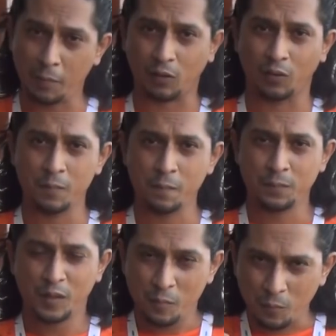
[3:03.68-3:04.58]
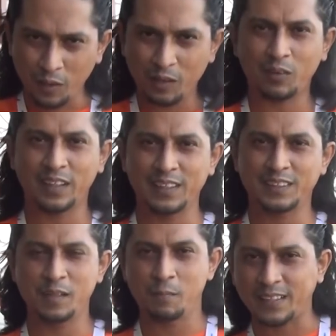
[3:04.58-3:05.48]
আবারও মনে করে
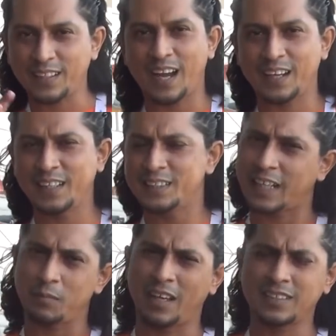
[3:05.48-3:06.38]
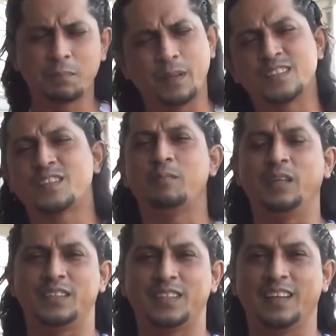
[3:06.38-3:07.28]
দিচ্ছি ম্যাচের আগের দিন সাকিব আল হাসান বিশ্রাম
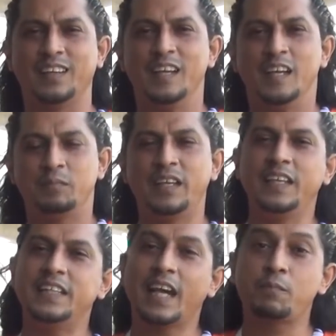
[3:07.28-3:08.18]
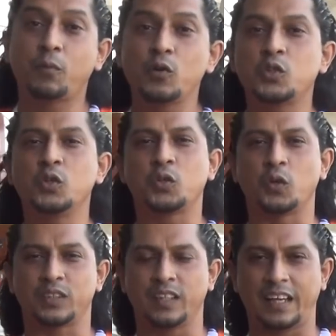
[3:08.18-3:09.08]
নিচ্ছেন তিনি নিজেকে প্রস্তুত
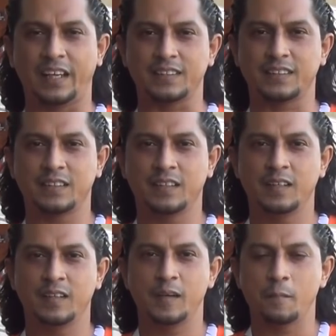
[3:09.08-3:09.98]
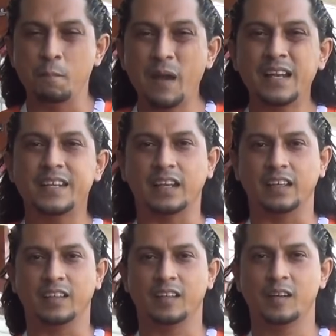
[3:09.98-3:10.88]
করছেন আই গ্যাস
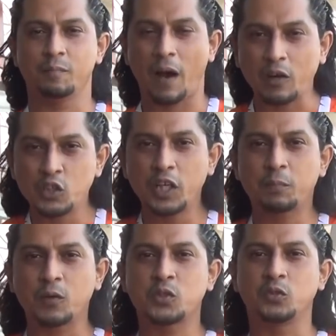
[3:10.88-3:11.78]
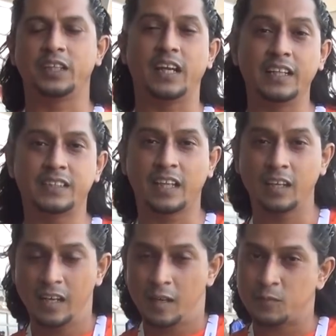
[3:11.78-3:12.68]
মেন্টালি মানসিক প্রস্তুতিটা নিচ্ছেন
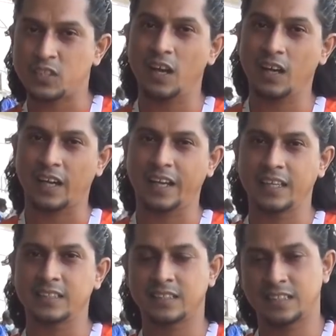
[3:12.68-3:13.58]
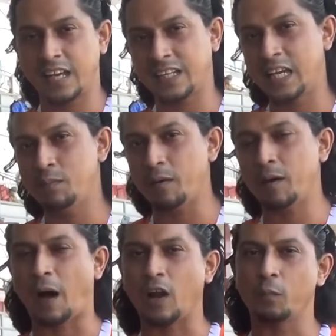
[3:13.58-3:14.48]
শ্রীলঙ্কার এগেনস্টে কীভাবে
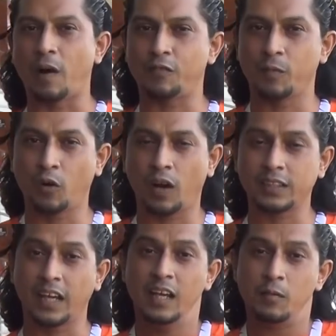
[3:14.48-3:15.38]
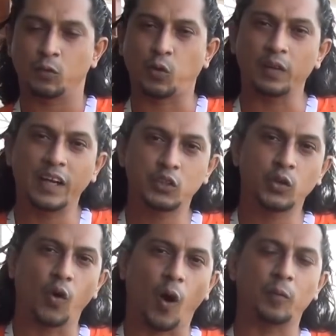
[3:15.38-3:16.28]
ভালো পারফর্ম করা যায় দলের
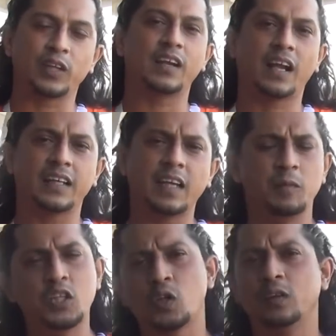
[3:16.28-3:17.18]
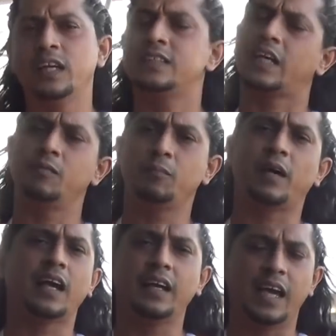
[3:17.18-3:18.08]
জন্য অবদান রাখা যায় নিঃসন্দেহে সাকিবের
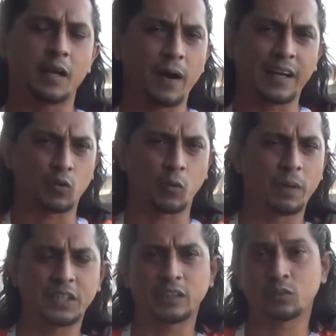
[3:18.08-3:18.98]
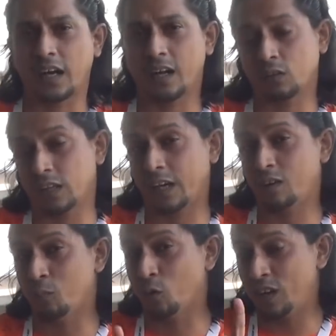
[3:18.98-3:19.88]
মাথায় এর বাইরে খুব বেশি কিছু থাকার কথা না
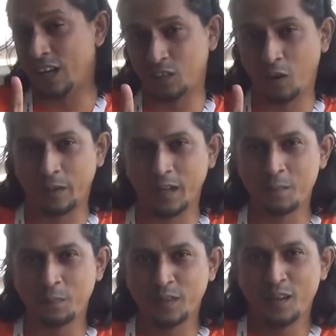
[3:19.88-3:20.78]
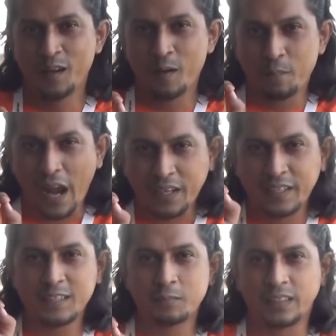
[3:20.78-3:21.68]
কেননা মনে রাখতে হবে
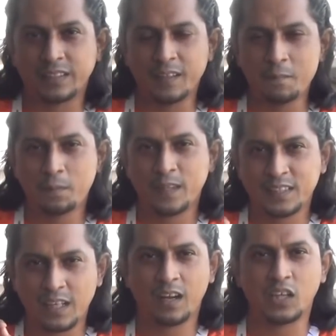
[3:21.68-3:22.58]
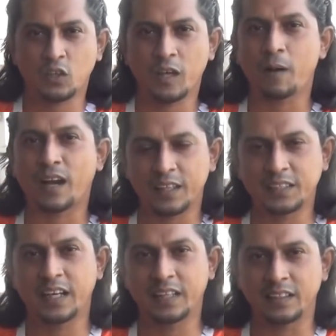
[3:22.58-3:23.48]
প্র্যাকটিস ম্যাচে শ্রীলঙ্কার সঙ্গে
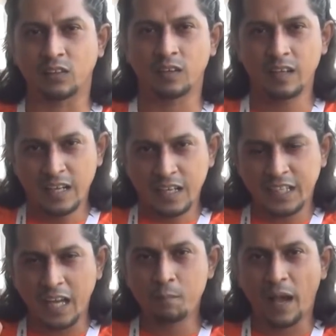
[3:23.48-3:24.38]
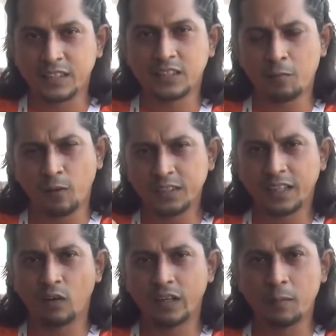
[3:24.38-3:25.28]
বাংলাদেশ হেরেছিল সেই ম্যাচটার ফলে
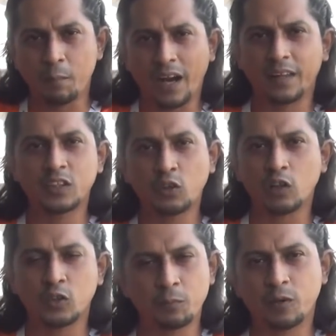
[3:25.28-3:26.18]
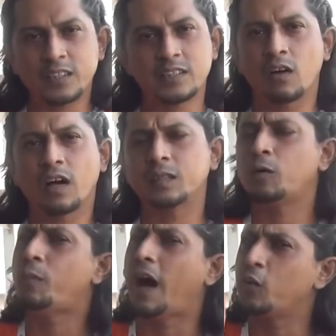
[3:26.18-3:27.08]
যেটা হয়েছে বাংলাদেশ দল সম্পর্কে শ্রীলঙ্কা
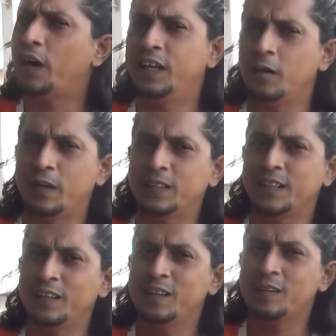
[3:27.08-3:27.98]
যেমন ভালো আইডিয়া পেয়েছে